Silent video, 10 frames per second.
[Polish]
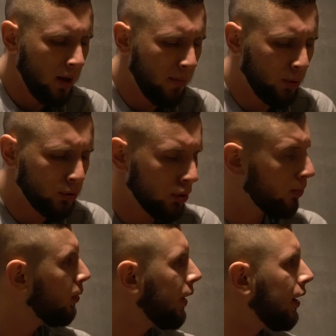Ja
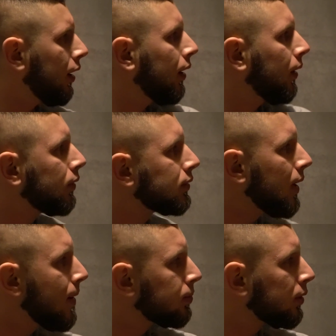potrzebuję
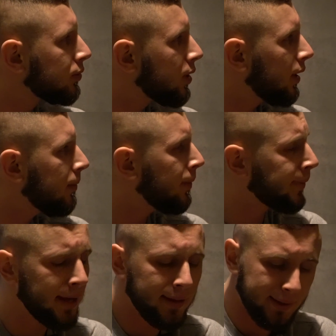odsapnąć, a nie
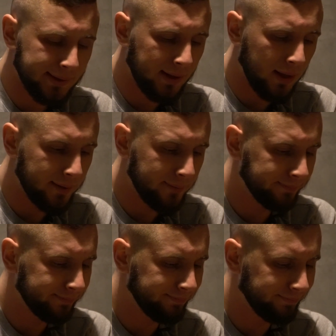mam kiedy, stary.
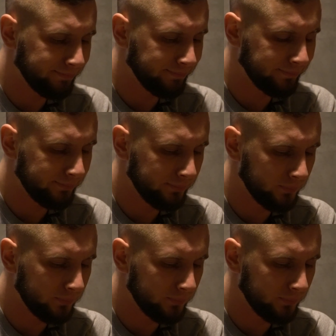No po falce.